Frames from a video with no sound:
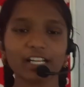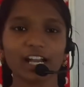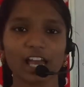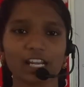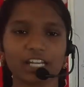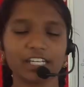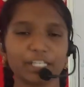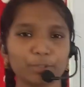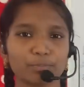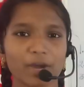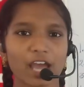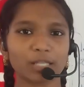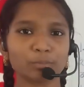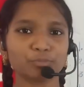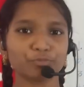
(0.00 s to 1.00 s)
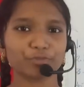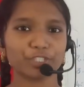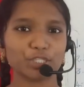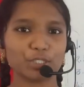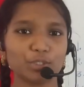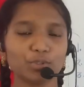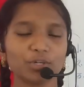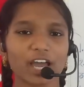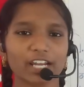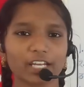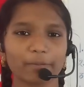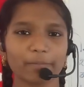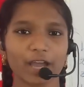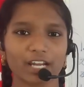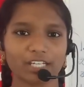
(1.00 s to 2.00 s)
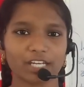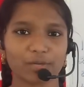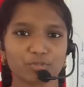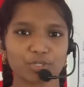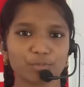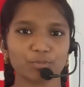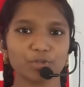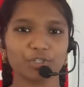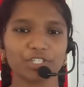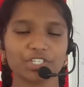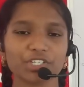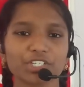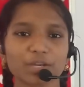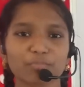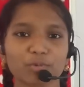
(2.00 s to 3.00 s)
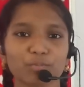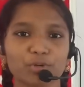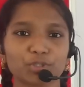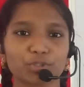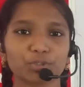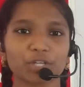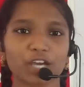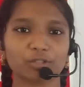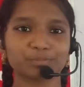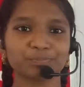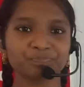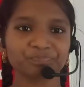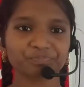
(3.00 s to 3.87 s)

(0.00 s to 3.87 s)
కణ నిర్మాణం విధులు అనే పాఠ్యాంశం గురించి చెప్పబోతున్నాను